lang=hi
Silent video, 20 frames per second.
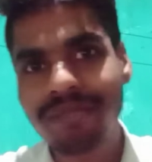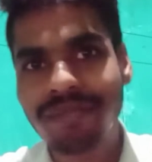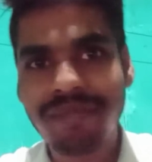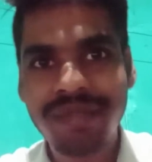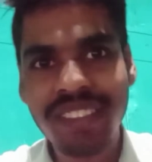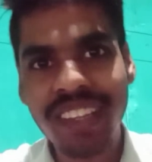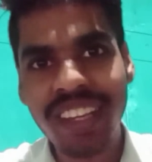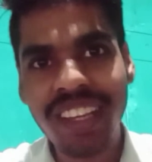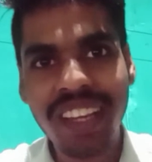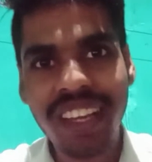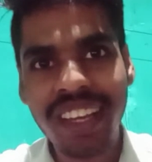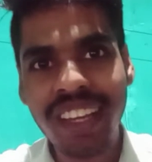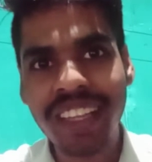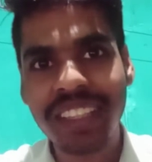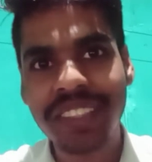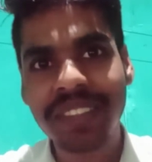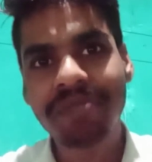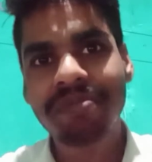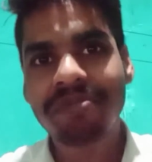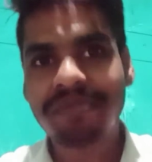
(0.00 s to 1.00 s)
देख लिया ना
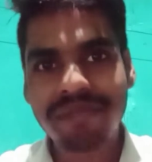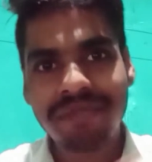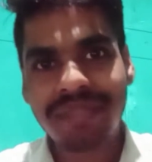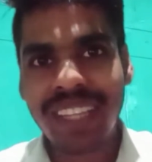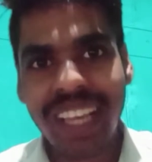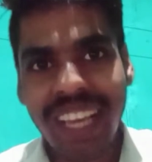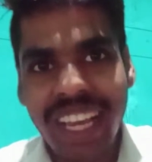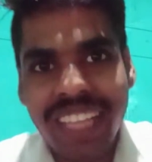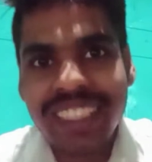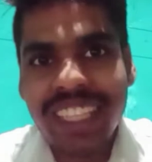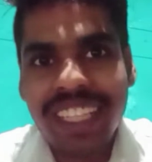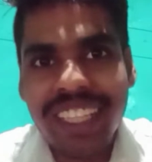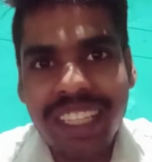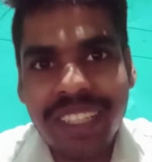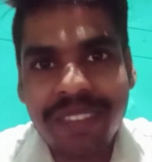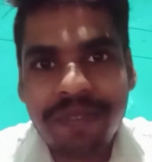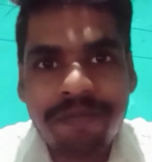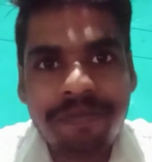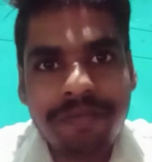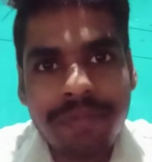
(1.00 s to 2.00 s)
कैसा था
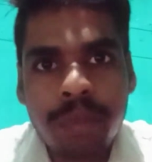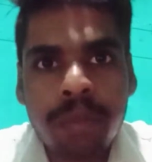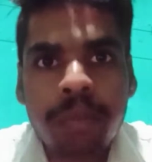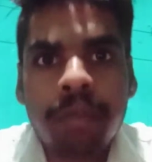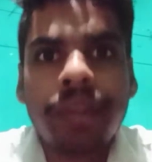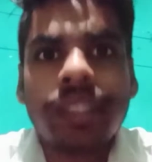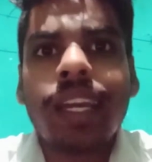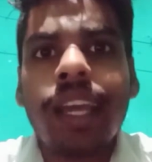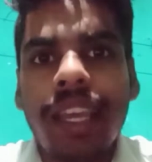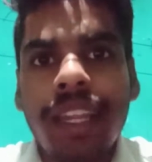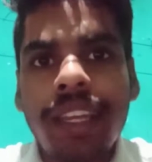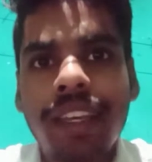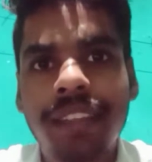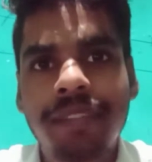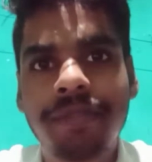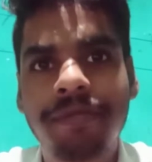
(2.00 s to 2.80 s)
मज़ा आया ना